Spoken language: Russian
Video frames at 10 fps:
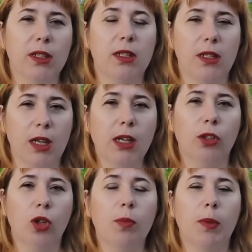детей,
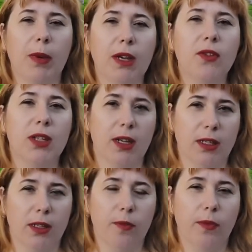которые попали в
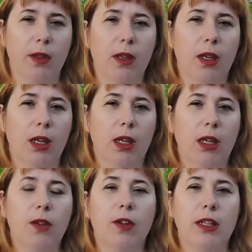садик.
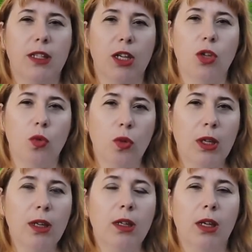И в конце
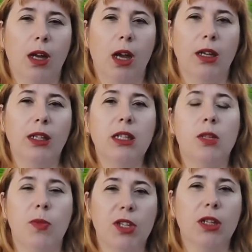июня а, этот
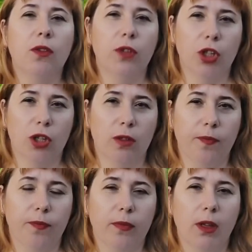список вышел.
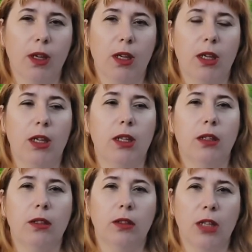
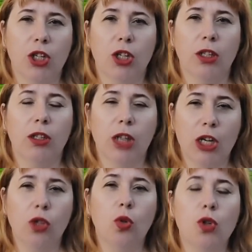И наша,
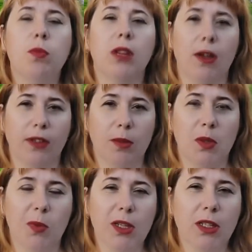наша дочь была в этом
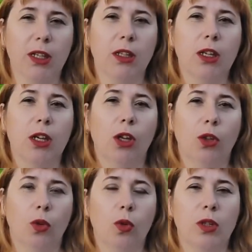списке,
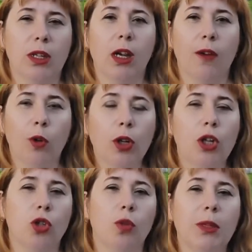но с
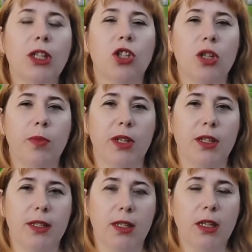оговоркой, что мы должны
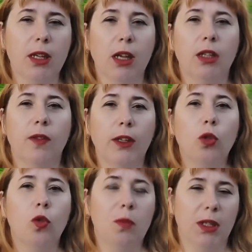принести два
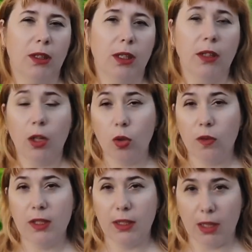документа.
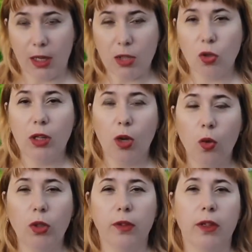Налоговую декларацию о
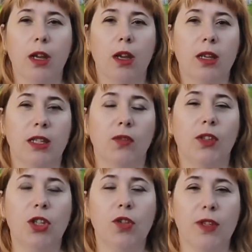доходах за
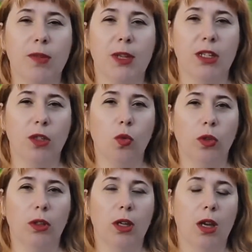2018
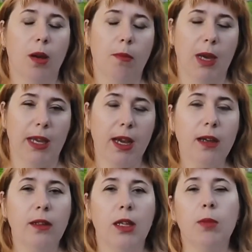год, моя
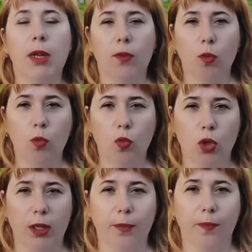и моего
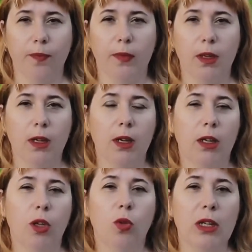мужа.
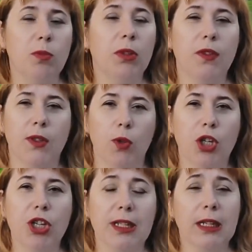И у нас было всего
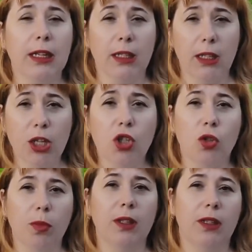лишь несколько дней,
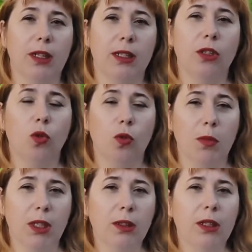чтобы этот
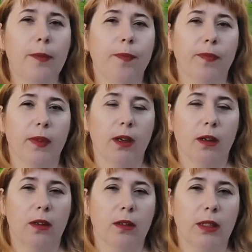документ
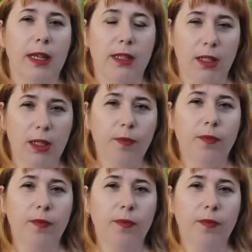а, найти